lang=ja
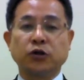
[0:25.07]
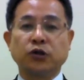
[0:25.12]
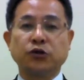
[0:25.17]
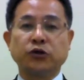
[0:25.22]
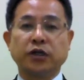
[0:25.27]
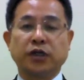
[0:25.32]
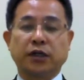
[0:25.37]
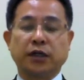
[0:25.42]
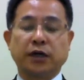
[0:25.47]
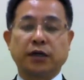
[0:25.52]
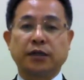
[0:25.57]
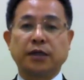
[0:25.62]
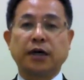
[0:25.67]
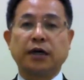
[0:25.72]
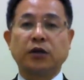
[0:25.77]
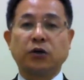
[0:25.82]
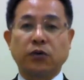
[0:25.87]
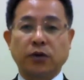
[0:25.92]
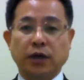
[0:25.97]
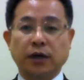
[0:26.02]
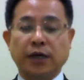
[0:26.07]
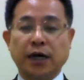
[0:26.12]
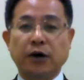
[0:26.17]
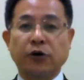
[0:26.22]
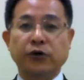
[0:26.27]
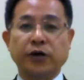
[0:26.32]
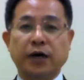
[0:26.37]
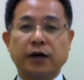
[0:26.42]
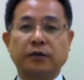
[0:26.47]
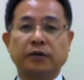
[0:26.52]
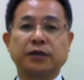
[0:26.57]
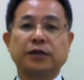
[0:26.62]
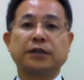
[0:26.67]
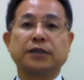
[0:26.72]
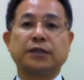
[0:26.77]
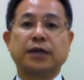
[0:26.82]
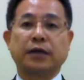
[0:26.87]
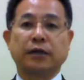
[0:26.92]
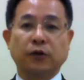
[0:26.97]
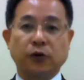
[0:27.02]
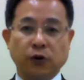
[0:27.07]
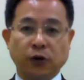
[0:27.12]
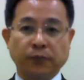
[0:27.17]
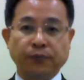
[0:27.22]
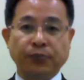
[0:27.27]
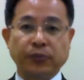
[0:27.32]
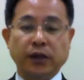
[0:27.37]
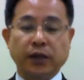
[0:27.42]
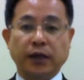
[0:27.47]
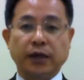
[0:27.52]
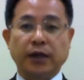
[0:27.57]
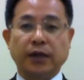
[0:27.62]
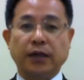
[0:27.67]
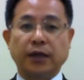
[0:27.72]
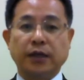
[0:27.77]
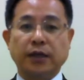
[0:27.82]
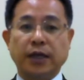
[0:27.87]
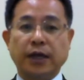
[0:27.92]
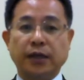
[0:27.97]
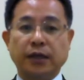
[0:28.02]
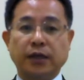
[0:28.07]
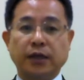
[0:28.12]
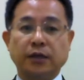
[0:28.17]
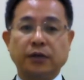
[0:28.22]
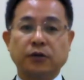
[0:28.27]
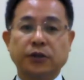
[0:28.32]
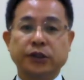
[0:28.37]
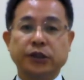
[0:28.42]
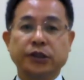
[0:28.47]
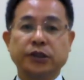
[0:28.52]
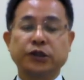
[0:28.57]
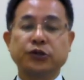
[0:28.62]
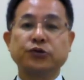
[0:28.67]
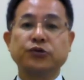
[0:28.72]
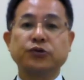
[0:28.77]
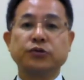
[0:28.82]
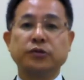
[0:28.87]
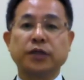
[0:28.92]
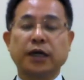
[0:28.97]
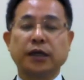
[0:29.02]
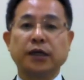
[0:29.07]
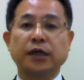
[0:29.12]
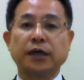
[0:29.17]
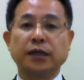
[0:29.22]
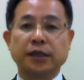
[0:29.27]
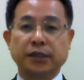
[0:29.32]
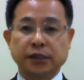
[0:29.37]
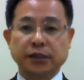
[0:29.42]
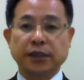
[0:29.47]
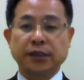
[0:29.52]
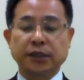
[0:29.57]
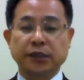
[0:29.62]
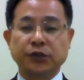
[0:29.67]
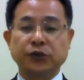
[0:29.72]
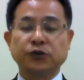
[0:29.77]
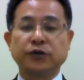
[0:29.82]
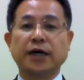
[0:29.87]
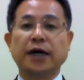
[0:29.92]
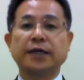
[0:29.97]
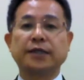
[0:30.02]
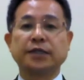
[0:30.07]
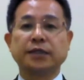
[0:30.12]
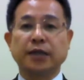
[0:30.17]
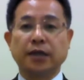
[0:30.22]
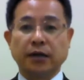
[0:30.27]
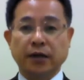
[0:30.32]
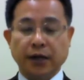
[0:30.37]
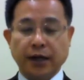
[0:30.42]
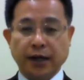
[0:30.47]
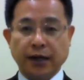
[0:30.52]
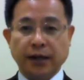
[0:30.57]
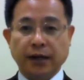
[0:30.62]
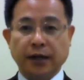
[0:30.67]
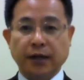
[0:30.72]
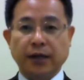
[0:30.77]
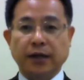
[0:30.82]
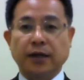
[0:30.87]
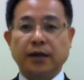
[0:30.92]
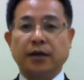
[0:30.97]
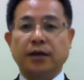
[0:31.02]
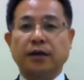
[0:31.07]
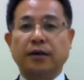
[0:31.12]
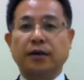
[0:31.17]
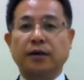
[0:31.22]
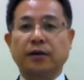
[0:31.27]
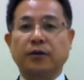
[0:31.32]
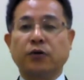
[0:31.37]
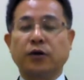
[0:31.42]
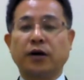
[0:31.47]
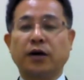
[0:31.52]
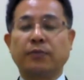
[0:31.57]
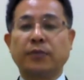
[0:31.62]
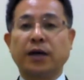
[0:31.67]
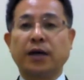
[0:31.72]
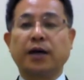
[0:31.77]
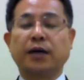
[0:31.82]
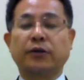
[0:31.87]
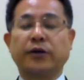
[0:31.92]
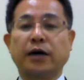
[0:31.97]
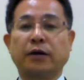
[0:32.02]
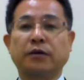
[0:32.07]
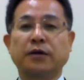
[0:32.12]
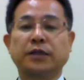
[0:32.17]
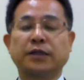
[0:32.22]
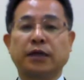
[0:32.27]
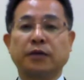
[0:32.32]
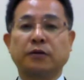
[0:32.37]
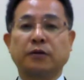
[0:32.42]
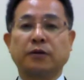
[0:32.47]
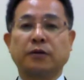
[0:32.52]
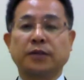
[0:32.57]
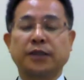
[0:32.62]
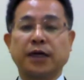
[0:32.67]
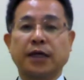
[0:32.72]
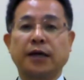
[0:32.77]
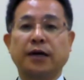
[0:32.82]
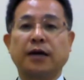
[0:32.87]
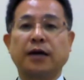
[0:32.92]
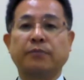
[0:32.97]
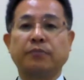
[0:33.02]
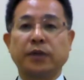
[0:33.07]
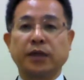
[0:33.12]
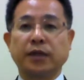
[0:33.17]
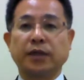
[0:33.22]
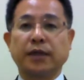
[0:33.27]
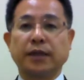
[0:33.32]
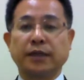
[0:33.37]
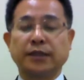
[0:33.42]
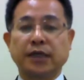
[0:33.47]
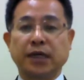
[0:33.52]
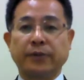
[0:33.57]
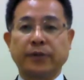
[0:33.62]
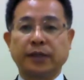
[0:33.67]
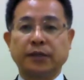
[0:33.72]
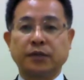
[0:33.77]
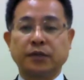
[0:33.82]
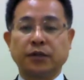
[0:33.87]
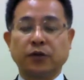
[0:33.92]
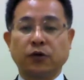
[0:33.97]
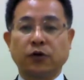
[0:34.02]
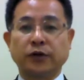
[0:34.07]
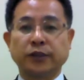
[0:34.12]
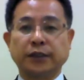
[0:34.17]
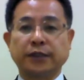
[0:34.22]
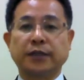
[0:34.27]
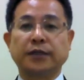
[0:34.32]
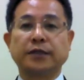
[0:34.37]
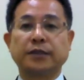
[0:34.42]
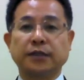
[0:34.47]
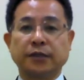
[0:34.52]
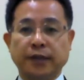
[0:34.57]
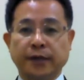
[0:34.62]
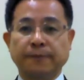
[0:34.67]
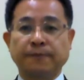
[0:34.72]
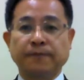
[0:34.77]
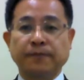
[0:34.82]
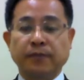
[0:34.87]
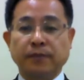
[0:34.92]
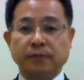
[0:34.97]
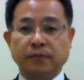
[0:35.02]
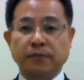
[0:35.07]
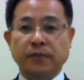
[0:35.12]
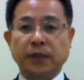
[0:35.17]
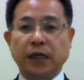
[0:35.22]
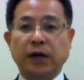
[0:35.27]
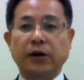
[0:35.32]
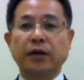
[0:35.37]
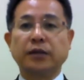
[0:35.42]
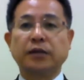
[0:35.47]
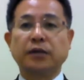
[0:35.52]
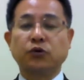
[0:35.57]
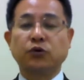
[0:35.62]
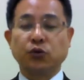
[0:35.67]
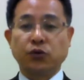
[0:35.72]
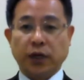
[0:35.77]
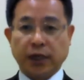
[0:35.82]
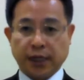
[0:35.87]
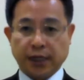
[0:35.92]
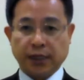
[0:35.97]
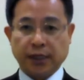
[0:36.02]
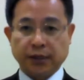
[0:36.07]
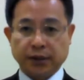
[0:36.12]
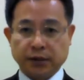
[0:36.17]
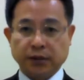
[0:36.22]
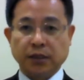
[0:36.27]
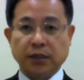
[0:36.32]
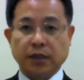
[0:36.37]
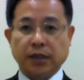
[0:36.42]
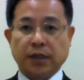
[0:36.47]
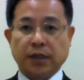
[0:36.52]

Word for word: ご注意いただきたいのは、各役員さんの、えー、年金の支給年齢ですね、支給開始年齢。これが、まあ、あの役員さんの生年月日、性別に応じてですね、変わってくるわけです。